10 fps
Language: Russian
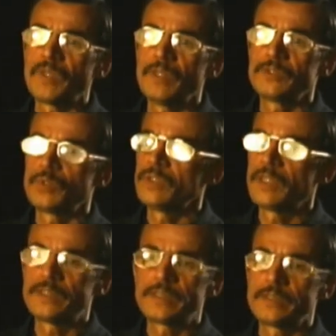и что она
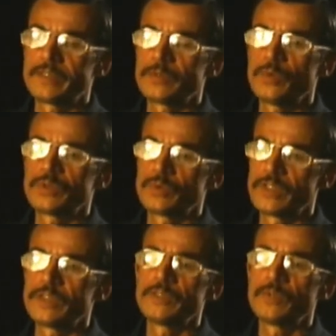не слышала то, что
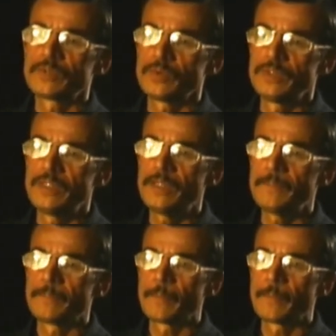зачитывал судья.